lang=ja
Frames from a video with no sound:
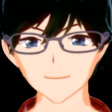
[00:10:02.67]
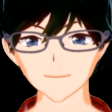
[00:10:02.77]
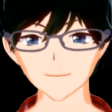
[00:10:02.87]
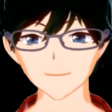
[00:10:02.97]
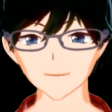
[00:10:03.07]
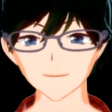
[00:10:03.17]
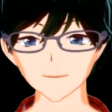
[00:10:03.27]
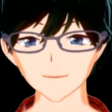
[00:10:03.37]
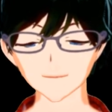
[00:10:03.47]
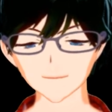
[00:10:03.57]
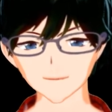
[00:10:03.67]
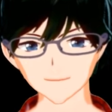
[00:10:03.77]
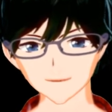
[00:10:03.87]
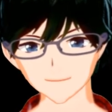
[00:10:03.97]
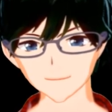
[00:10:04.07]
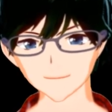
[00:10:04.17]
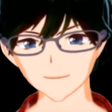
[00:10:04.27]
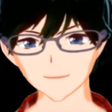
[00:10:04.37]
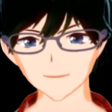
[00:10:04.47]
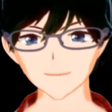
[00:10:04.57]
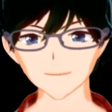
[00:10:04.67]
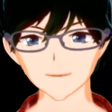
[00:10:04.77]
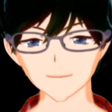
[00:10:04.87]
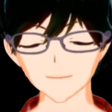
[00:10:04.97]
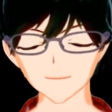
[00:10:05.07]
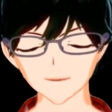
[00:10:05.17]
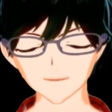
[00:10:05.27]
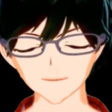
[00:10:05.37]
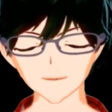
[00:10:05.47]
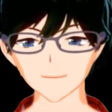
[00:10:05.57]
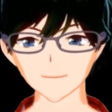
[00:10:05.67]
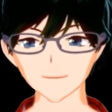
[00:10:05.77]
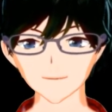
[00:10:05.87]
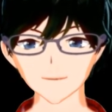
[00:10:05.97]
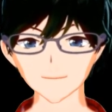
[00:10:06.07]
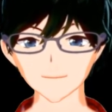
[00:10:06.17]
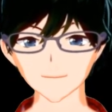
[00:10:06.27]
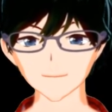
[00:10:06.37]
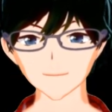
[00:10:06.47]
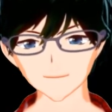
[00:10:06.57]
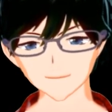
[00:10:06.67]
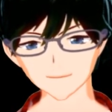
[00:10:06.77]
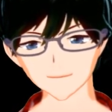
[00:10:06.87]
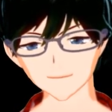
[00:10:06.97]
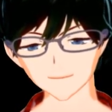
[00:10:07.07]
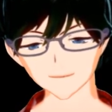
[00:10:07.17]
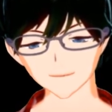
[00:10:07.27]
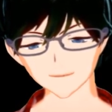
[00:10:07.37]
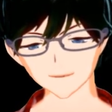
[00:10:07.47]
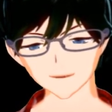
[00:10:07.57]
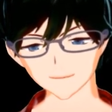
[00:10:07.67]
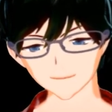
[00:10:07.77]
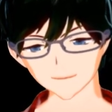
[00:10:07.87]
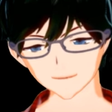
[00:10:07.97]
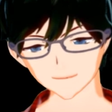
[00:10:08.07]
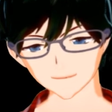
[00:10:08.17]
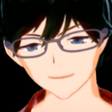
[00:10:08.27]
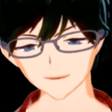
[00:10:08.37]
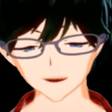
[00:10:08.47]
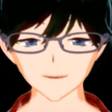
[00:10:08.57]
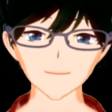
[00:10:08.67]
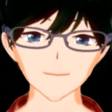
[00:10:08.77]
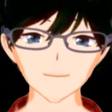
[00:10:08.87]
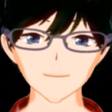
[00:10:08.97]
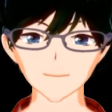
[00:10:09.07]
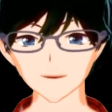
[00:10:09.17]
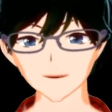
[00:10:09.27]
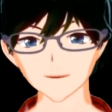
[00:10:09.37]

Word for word: まあ、ここは B プラスでもいいかな。条件をきっちり上回れる舞台っていうのを狙って投げないとはいけませんが、